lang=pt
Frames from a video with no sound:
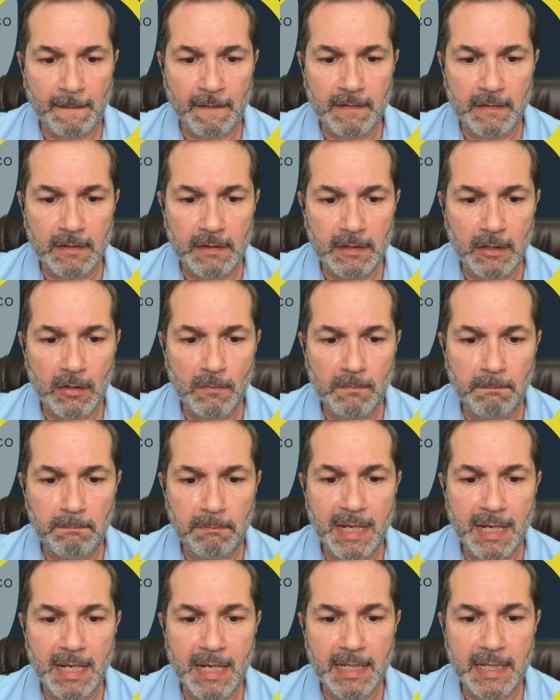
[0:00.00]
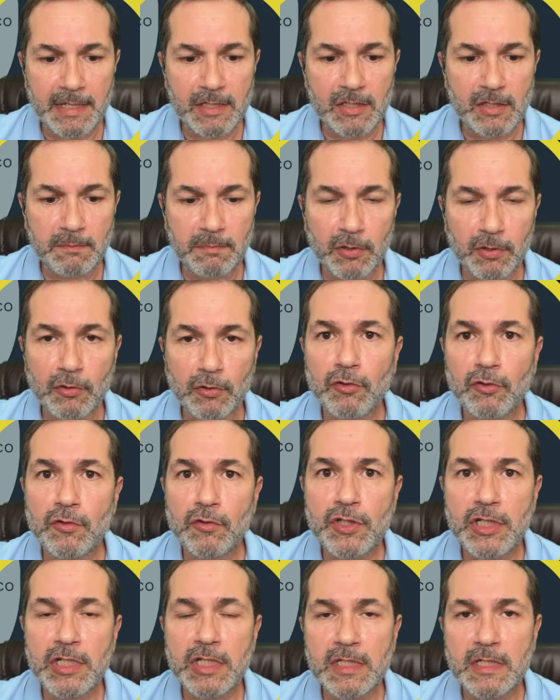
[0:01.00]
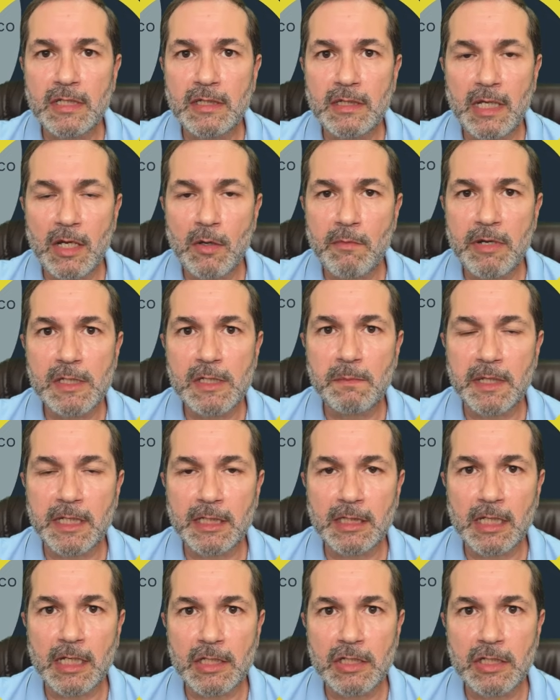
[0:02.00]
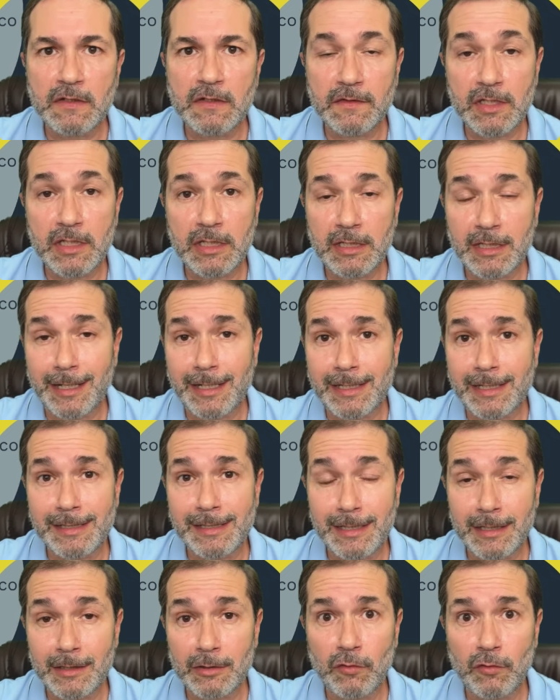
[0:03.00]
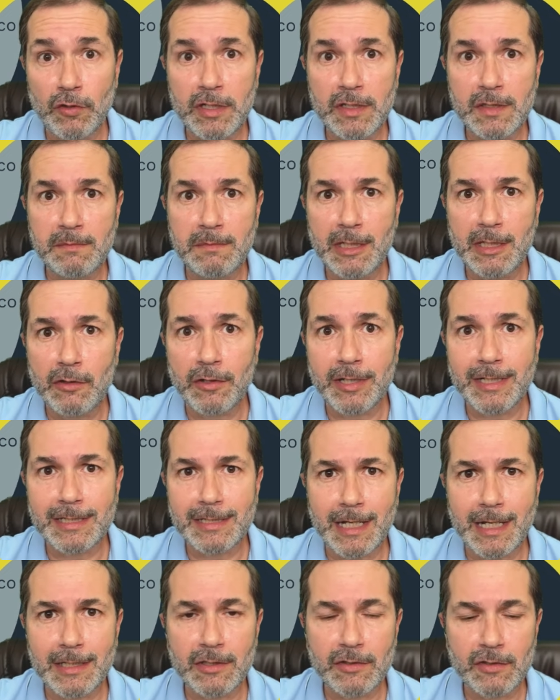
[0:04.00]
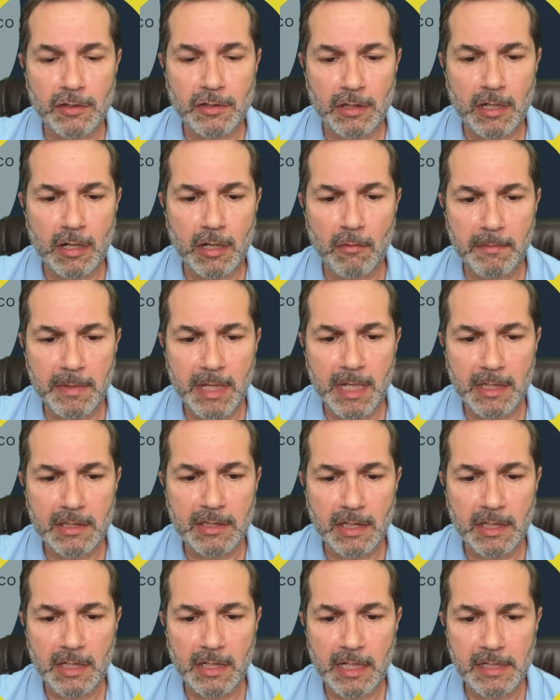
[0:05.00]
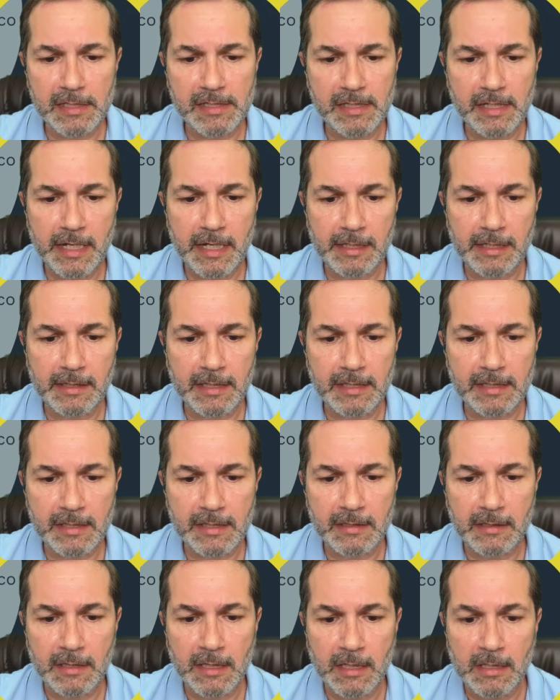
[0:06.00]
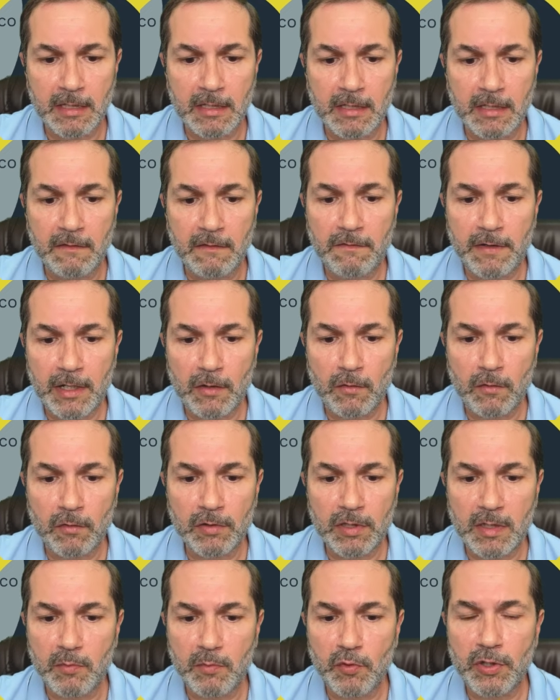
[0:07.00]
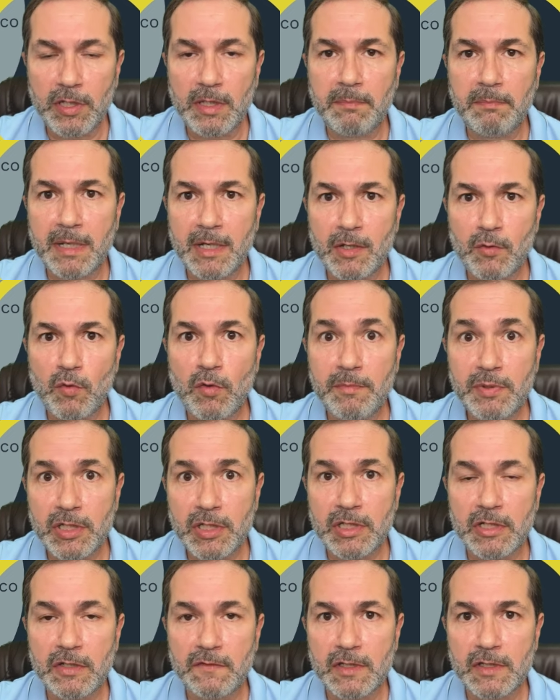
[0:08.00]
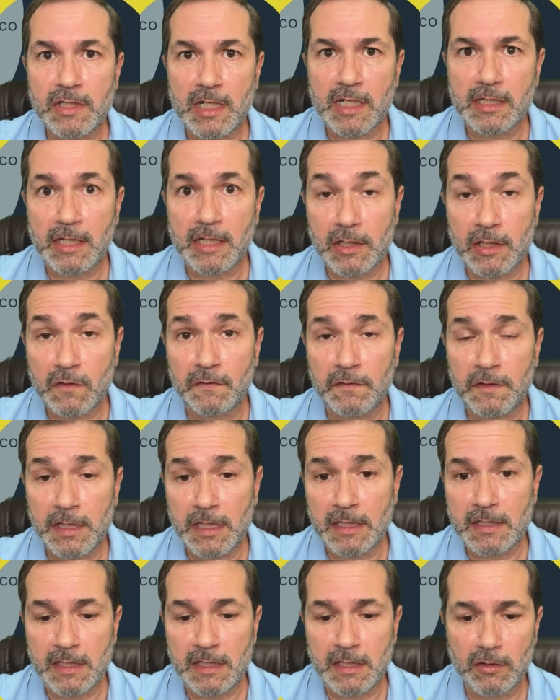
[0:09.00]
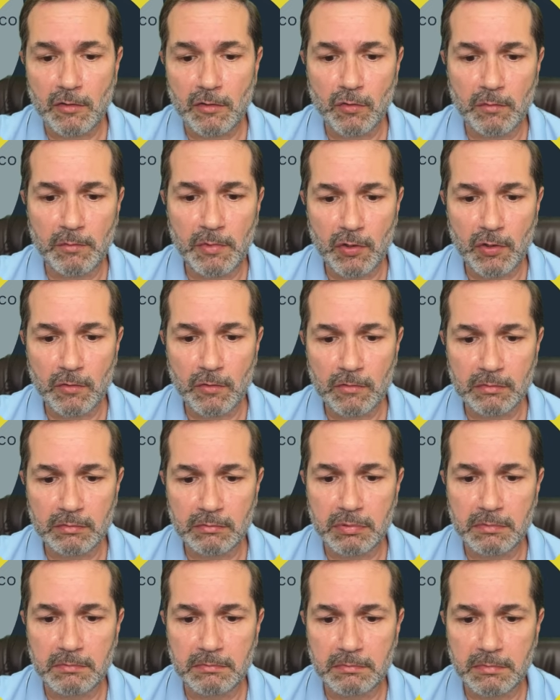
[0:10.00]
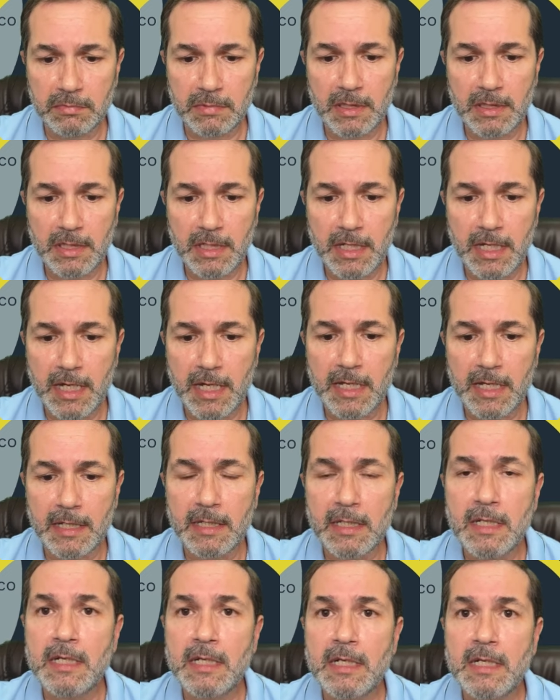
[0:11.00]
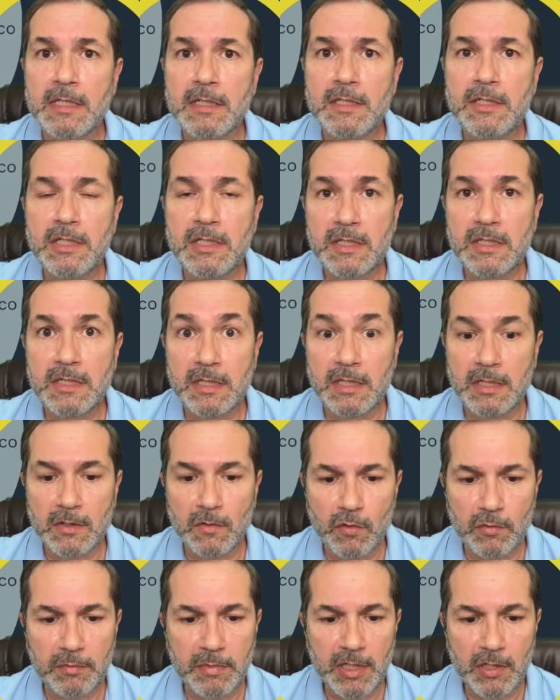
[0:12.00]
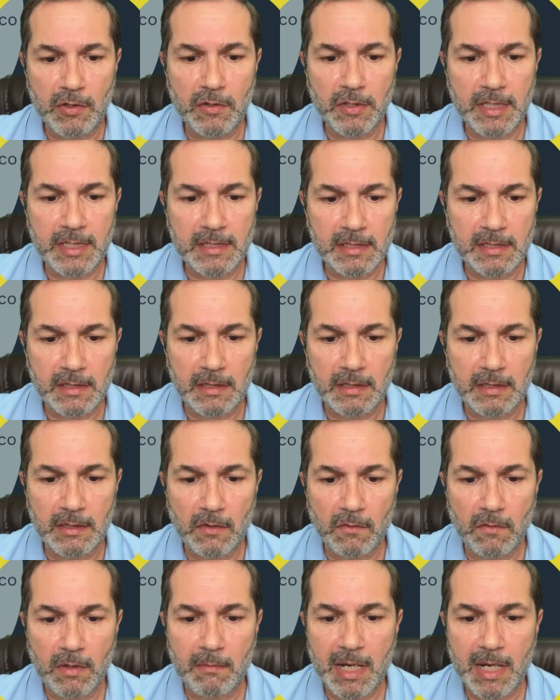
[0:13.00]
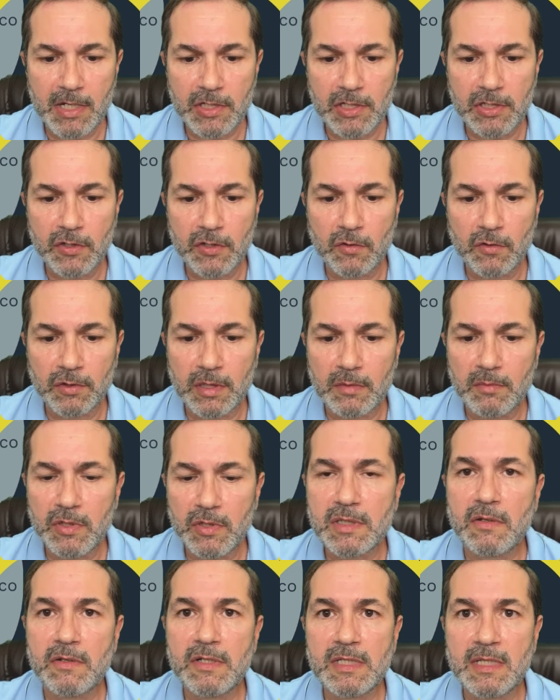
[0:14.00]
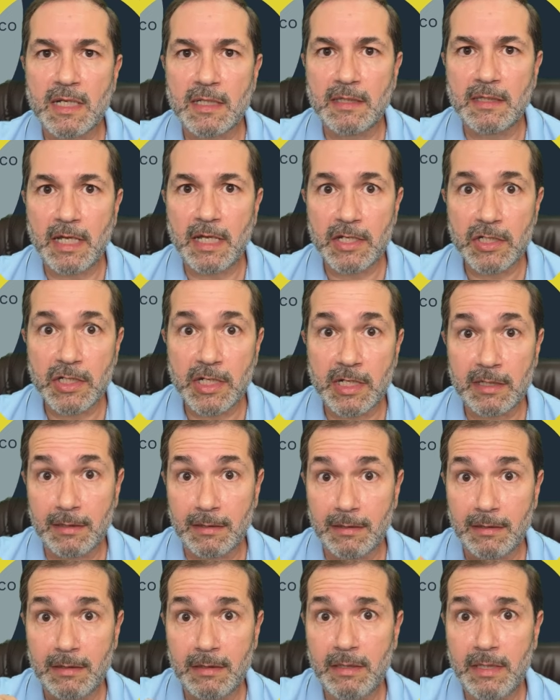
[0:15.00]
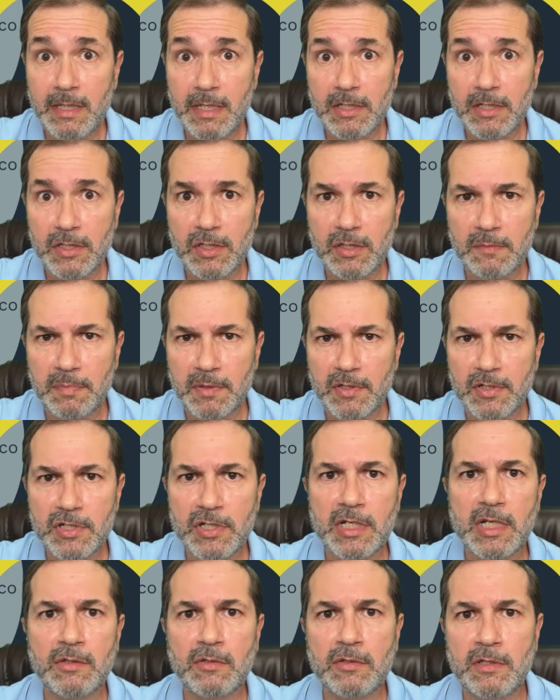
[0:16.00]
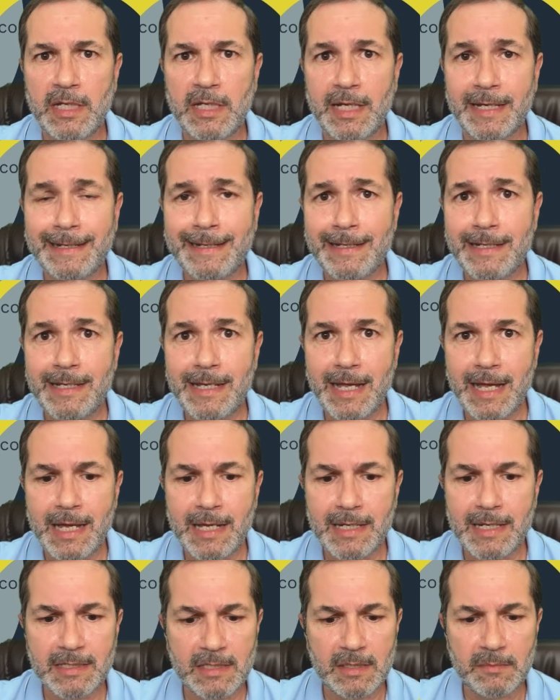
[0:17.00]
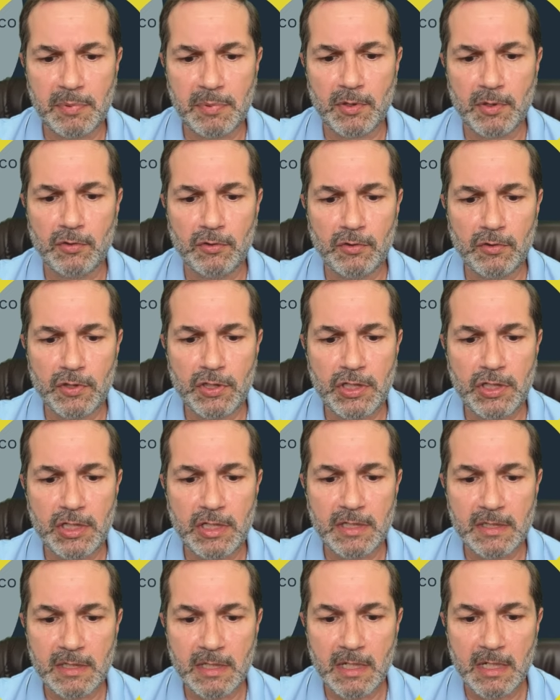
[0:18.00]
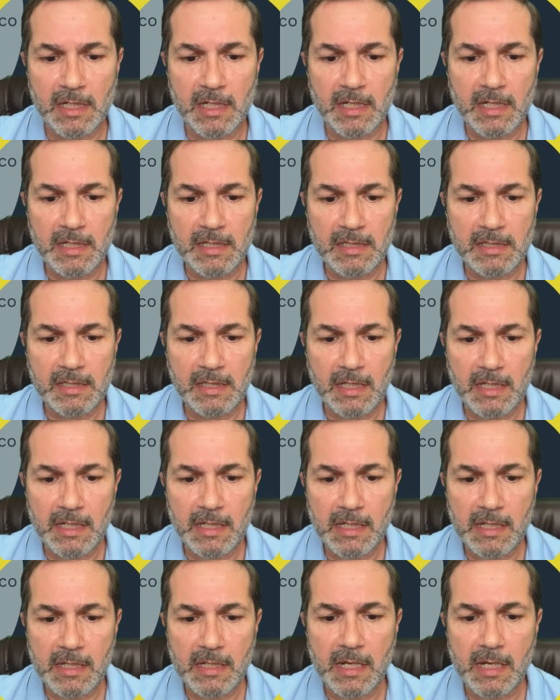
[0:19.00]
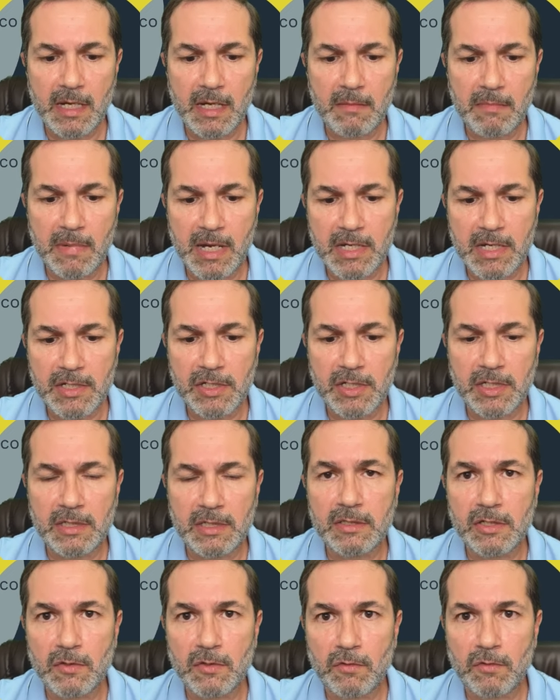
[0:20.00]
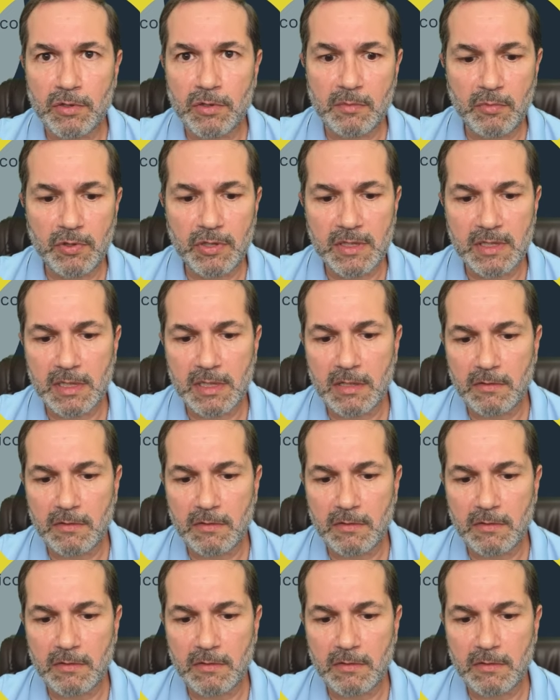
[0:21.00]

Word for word: Então, para esse produto X, que tem uma expectativa de trazer 2 milhões adicionalmente em receitas, vai contribuir para o objetivo estratégico financeiro número 1, um, que é de 5 milhões, então a margem de contribuição estratégica deste projeto, que é criar esse produto X, seria a margem de contribuição